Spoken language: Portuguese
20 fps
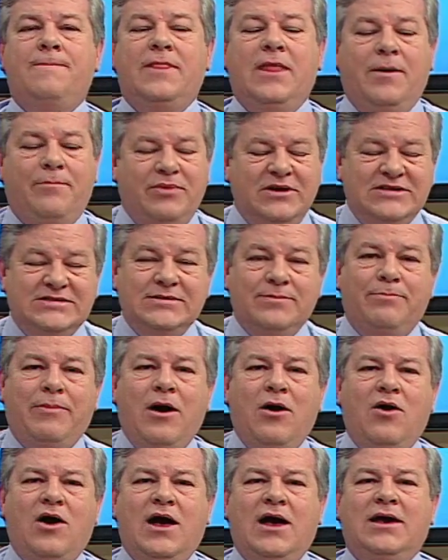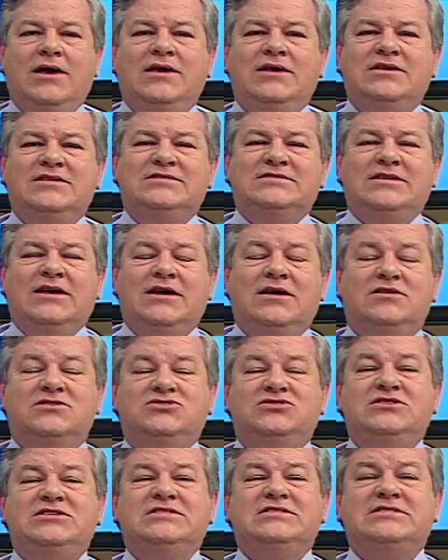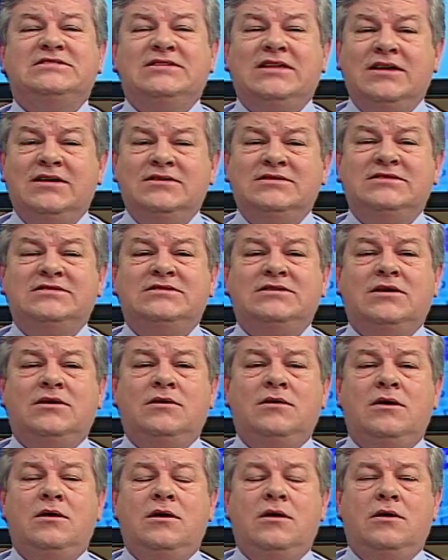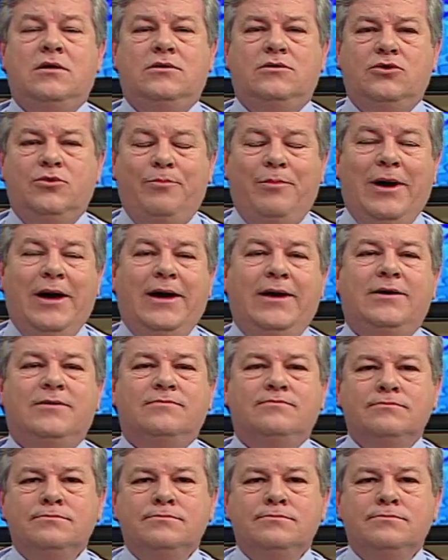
a principal raiz é distância do Pai.